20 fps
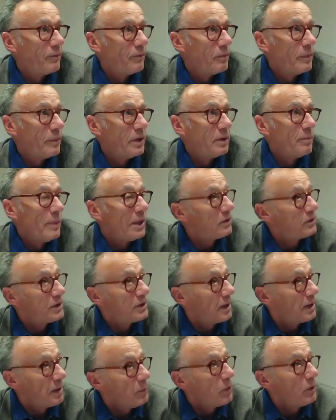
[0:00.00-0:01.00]
mais Marx
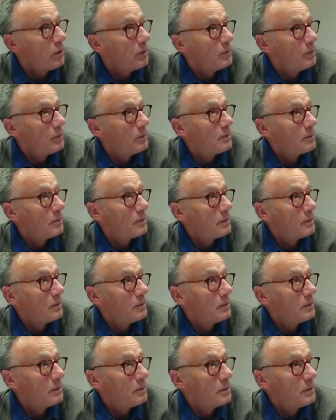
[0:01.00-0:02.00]
également,
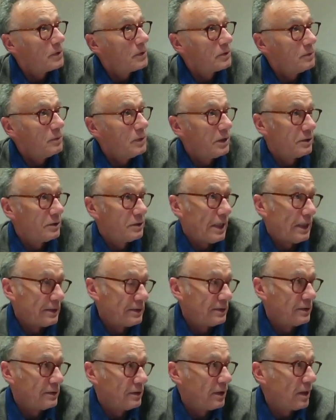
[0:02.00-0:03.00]
parce que Marx, à
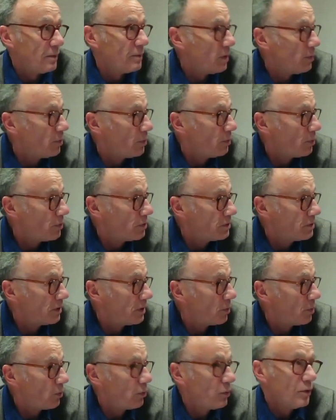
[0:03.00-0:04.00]
cet égard, est bien plus proche des
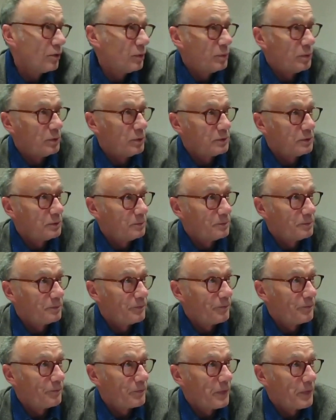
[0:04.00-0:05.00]
libéraux qu'on ne le pense.
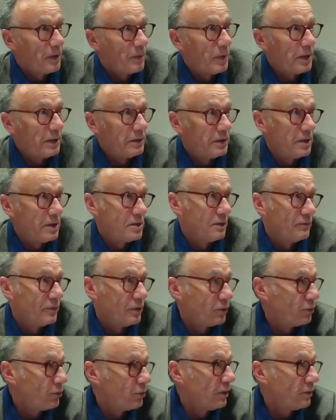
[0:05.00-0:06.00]
Il partage
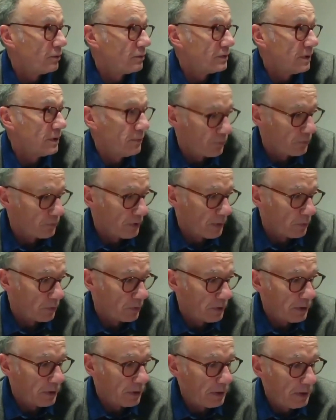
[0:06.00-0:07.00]
avec eux un concept
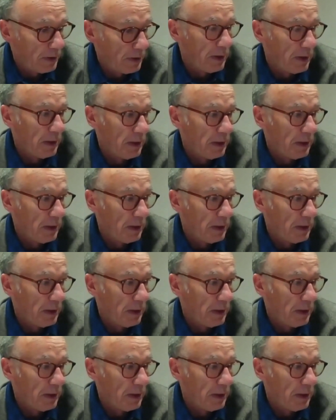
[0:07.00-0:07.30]
fondamental